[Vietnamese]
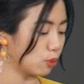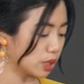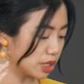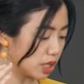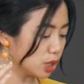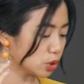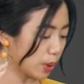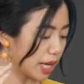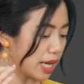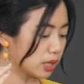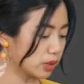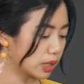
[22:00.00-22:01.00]
buồng trứng tụy
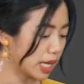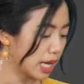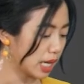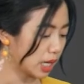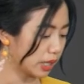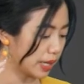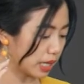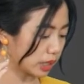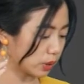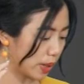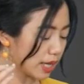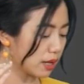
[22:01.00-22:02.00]
tiền liệt
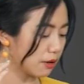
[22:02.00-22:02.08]
tuyến